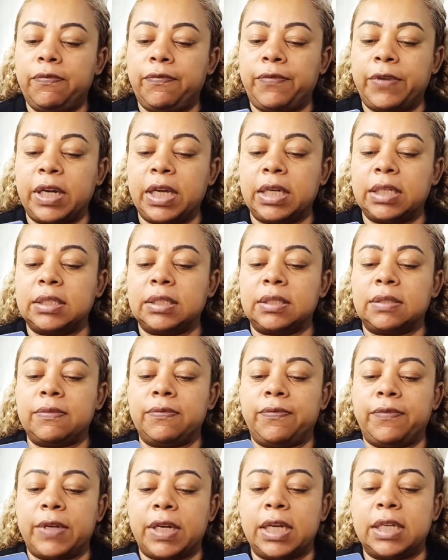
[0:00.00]
frase,
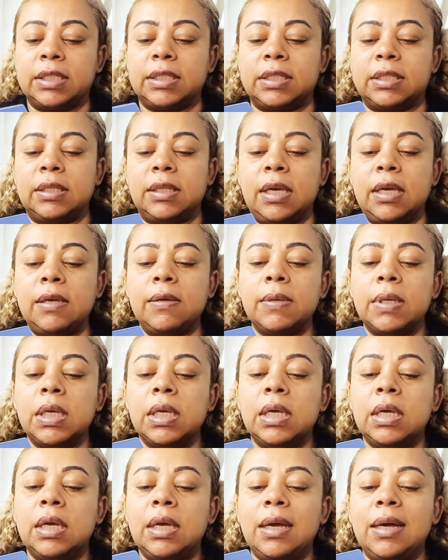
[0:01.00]
frase, né?
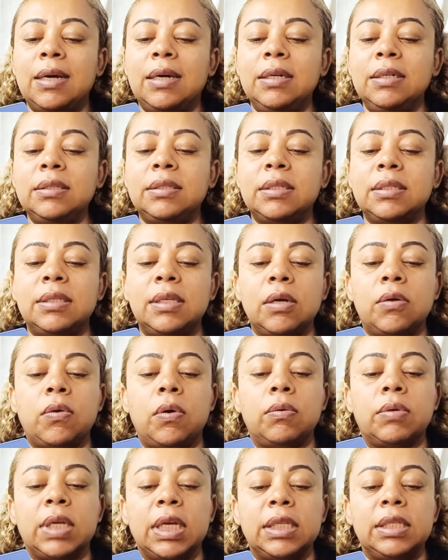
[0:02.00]
Antes de
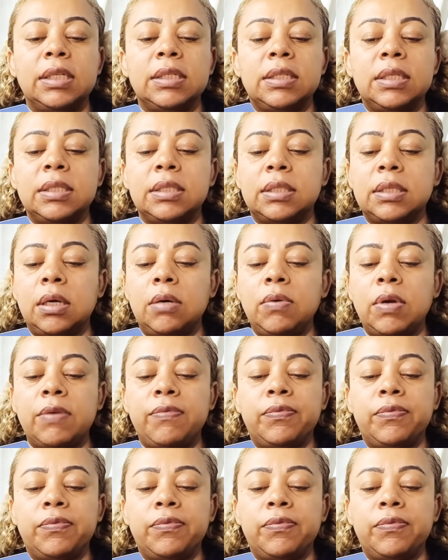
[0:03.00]
qualquer decisão,